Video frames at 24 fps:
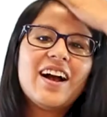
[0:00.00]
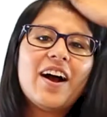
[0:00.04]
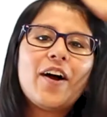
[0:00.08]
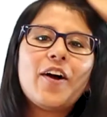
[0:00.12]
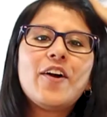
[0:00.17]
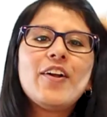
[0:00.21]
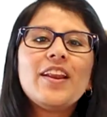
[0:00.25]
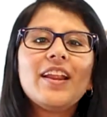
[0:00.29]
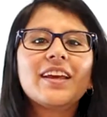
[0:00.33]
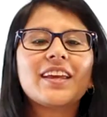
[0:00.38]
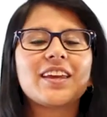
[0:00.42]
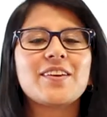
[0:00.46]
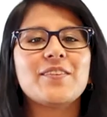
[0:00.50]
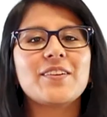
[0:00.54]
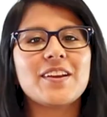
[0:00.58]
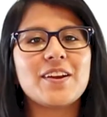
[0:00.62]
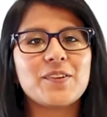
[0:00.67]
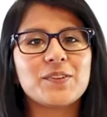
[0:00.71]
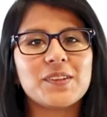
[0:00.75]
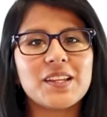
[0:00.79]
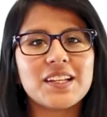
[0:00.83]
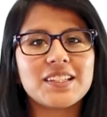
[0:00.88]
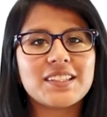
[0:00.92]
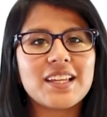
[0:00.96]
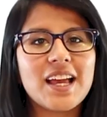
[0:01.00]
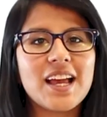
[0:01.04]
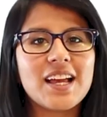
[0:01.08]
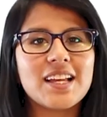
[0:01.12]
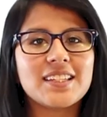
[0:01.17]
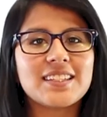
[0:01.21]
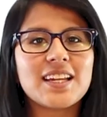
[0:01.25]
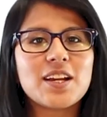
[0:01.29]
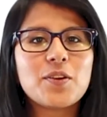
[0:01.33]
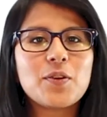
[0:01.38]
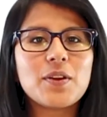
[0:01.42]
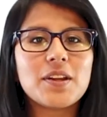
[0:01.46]
Hola Kiwinautas,
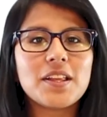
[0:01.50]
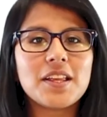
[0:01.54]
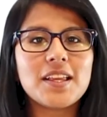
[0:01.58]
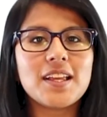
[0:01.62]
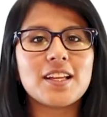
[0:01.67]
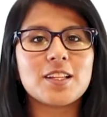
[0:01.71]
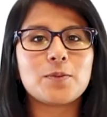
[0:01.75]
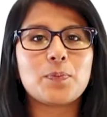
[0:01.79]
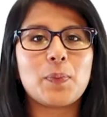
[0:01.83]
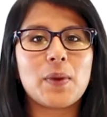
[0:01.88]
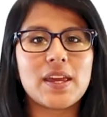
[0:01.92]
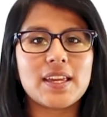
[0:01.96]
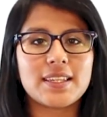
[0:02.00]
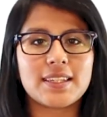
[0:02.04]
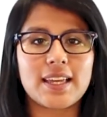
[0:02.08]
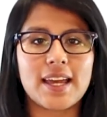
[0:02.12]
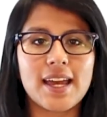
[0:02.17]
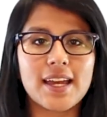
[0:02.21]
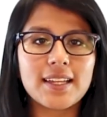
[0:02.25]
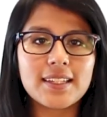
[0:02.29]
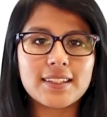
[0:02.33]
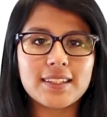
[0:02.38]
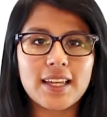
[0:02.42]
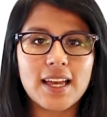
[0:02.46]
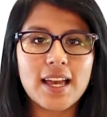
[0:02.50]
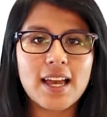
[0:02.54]
¿se acuerdan de SpaceX?